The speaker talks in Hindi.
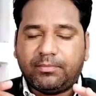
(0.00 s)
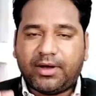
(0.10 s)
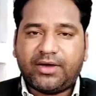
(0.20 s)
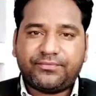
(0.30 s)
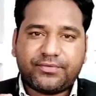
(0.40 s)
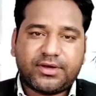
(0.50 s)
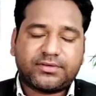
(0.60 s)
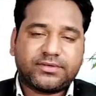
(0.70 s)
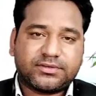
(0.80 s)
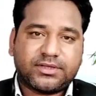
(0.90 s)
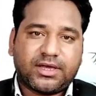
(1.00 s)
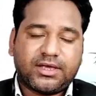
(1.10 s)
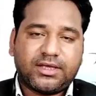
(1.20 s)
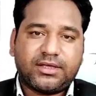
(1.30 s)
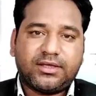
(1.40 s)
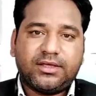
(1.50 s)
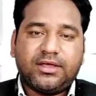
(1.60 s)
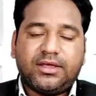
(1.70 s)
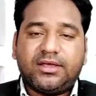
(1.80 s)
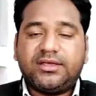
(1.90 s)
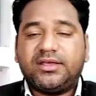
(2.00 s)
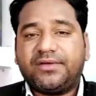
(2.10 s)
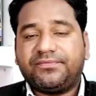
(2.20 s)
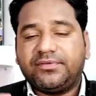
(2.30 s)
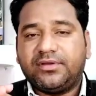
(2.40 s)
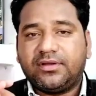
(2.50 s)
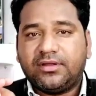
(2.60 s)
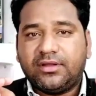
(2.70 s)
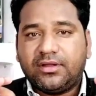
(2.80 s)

माफ़ कर सकता है या फिर